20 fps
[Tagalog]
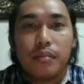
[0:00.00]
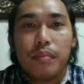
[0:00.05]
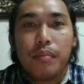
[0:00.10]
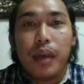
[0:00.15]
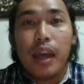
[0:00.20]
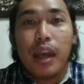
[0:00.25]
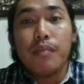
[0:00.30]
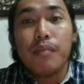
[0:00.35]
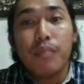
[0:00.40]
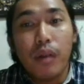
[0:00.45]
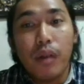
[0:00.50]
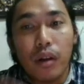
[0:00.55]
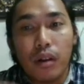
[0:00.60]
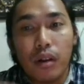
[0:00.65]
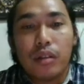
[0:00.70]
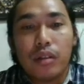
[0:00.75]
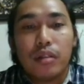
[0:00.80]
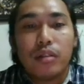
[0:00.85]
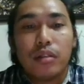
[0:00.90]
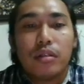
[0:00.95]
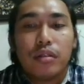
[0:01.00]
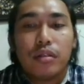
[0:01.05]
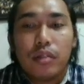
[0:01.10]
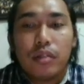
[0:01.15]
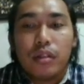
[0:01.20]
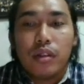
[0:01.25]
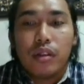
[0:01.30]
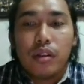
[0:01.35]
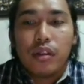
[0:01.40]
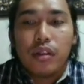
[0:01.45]
be able
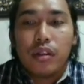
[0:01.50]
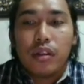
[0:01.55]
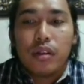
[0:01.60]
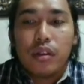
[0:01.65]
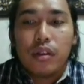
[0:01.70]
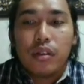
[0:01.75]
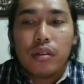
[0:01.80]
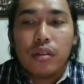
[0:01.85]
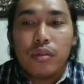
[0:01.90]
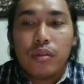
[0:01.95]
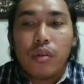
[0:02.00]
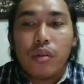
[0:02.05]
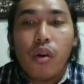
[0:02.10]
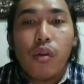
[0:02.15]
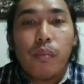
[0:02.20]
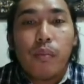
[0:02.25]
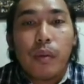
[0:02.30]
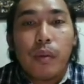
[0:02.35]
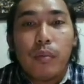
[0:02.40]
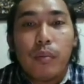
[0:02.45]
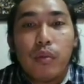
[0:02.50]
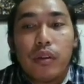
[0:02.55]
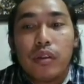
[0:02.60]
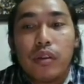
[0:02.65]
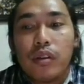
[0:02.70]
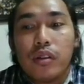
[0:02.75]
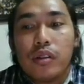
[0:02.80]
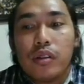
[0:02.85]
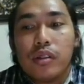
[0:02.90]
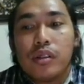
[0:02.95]
to cope up with
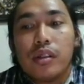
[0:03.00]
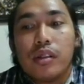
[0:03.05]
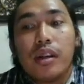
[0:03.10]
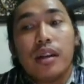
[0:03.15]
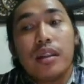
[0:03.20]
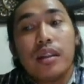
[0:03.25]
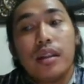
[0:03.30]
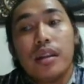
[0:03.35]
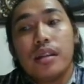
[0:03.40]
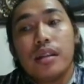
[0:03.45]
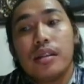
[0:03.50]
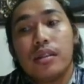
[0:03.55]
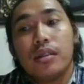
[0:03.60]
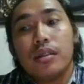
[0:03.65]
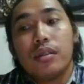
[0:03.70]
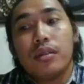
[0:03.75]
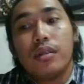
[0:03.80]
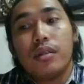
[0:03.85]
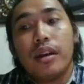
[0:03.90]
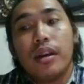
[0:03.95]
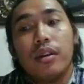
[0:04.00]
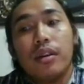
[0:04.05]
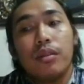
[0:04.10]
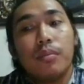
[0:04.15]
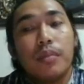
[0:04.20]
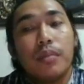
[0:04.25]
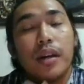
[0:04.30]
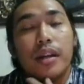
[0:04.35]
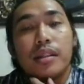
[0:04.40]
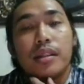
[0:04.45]
your studies. So I hope
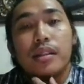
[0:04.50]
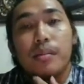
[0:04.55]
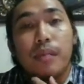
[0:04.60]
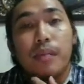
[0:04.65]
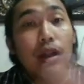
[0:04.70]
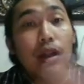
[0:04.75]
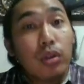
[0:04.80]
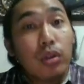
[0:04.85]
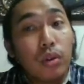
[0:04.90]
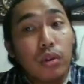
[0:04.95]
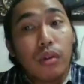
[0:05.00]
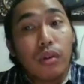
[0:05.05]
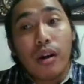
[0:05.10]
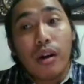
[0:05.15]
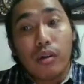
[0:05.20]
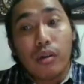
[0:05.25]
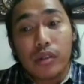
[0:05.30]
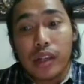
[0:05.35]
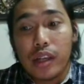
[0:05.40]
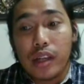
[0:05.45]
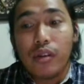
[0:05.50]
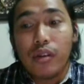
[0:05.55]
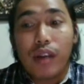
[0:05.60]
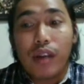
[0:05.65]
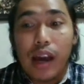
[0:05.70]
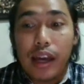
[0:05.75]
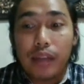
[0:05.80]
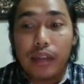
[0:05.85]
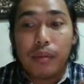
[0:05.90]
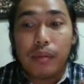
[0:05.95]
guys na makatulong ako sa inyo
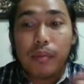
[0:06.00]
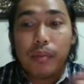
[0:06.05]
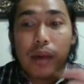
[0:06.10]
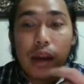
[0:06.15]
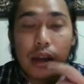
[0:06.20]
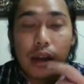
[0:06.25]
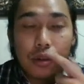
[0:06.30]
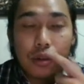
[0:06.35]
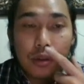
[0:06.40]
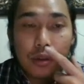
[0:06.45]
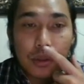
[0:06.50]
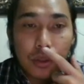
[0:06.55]
kahit pa paano.